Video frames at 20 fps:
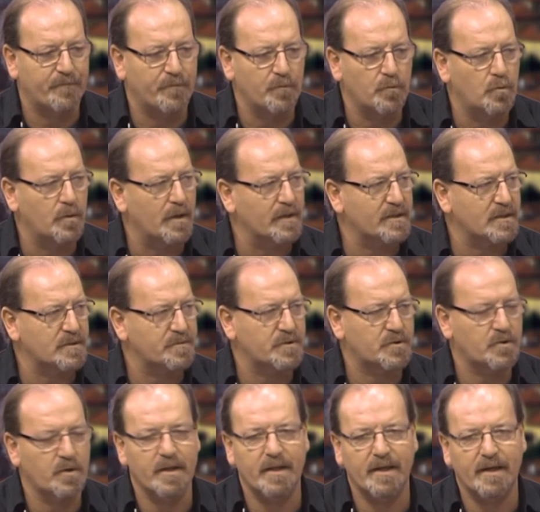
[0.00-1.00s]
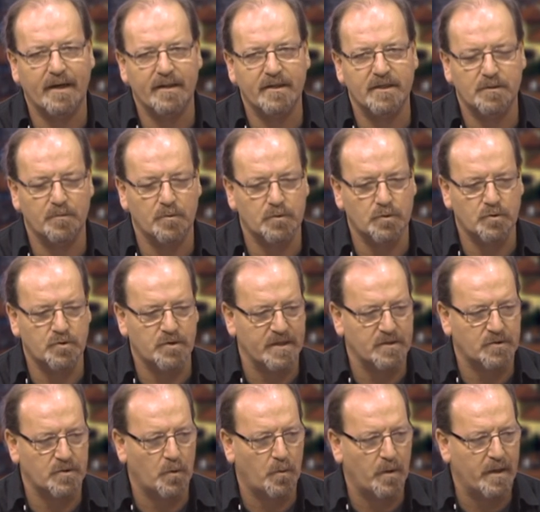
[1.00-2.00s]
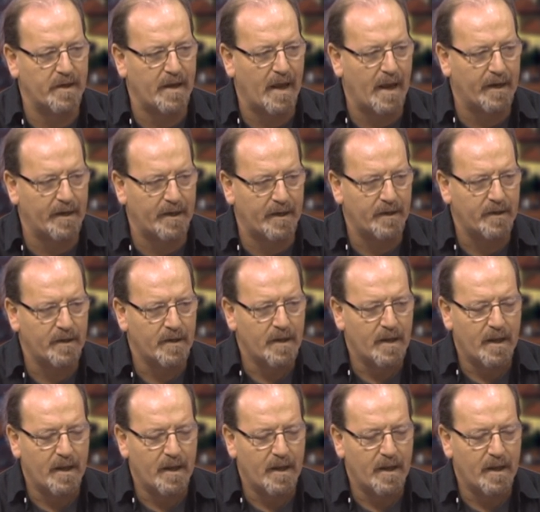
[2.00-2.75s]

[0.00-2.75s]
fu una trasmissione di grandissimo successo in quegli anni